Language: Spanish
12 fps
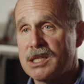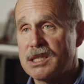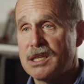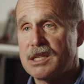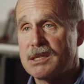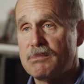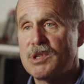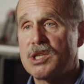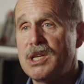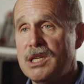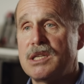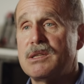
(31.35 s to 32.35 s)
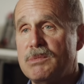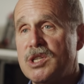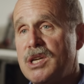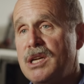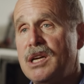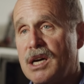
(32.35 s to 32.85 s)
es la que existe entre
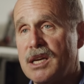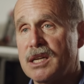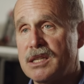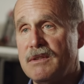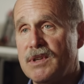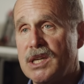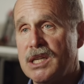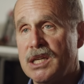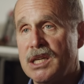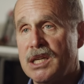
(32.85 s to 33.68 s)
máquina y máquina.